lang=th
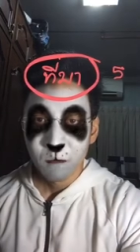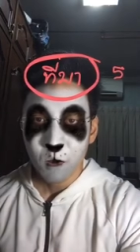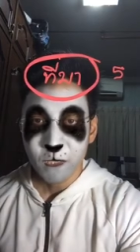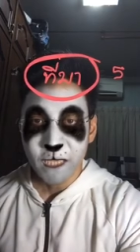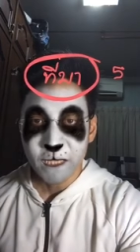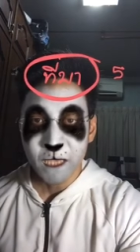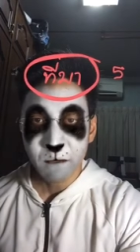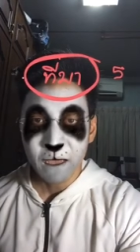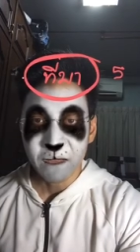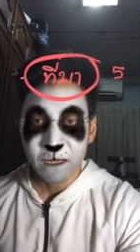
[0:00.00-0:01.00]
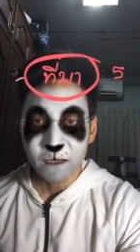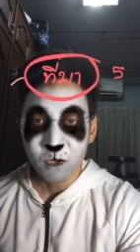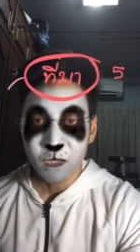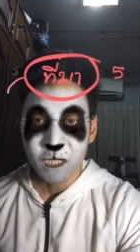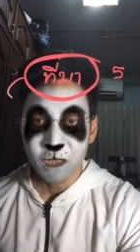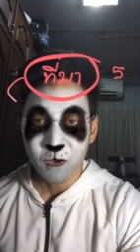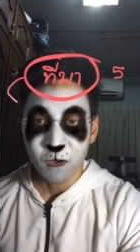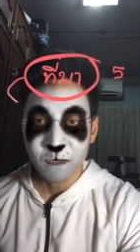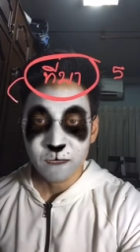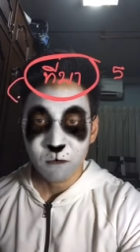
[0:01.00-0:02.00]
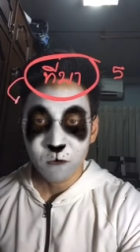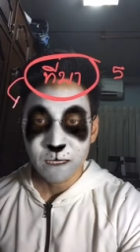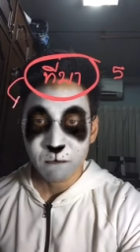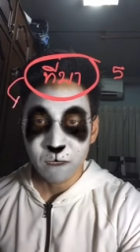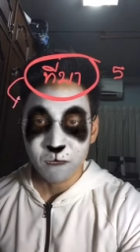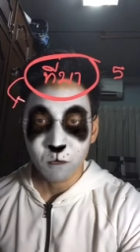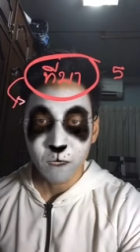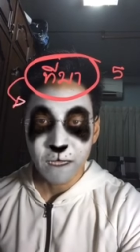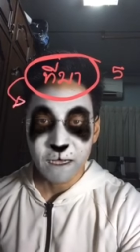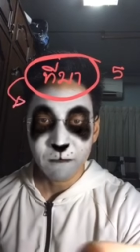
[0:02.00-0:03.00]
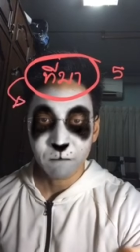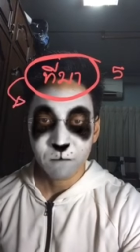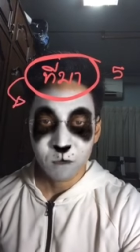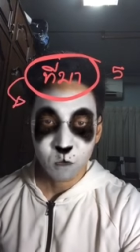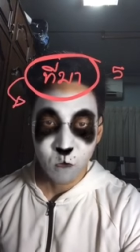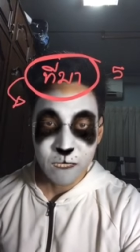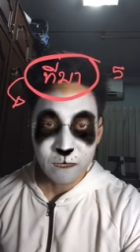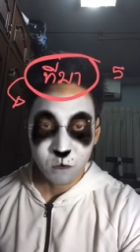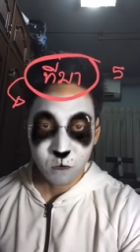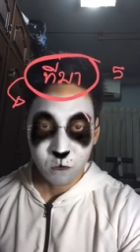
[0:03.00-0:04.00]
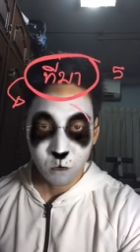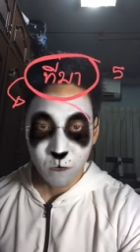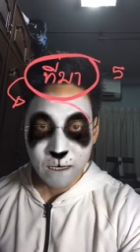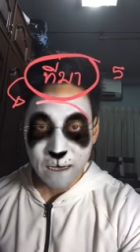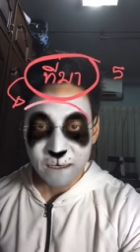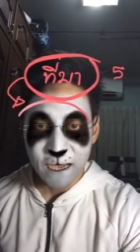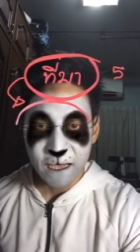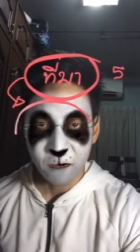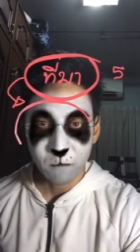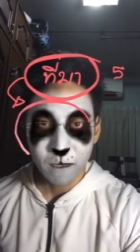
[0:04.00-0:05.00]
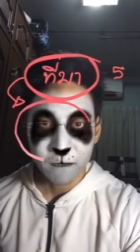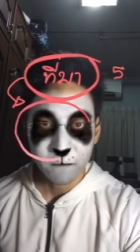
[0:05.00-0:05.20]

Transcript: พอเขียนที่มาเสร็จแล้วท่อนที่2เราก็นำมาสู่อะไรครับตัวตัวหลักใหญ่ของมัน